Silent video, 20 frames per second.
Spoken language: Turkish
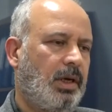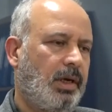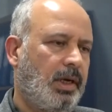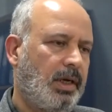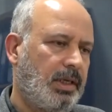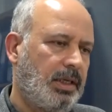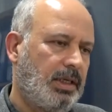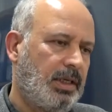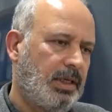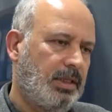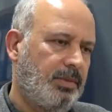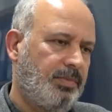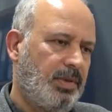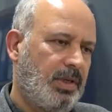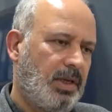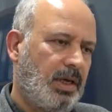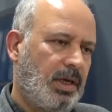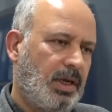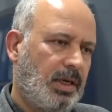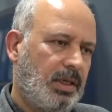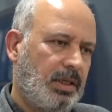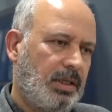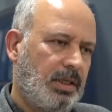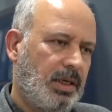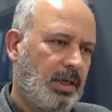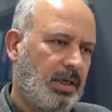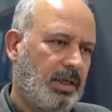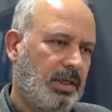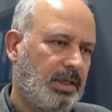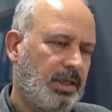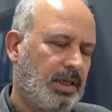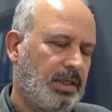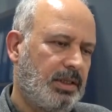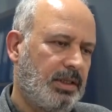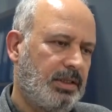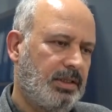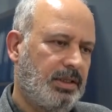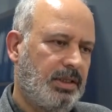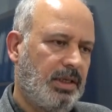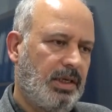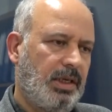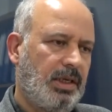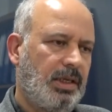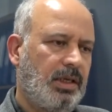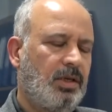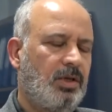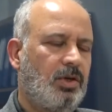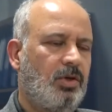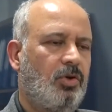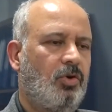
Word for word: hareket binayı hareket ettirerek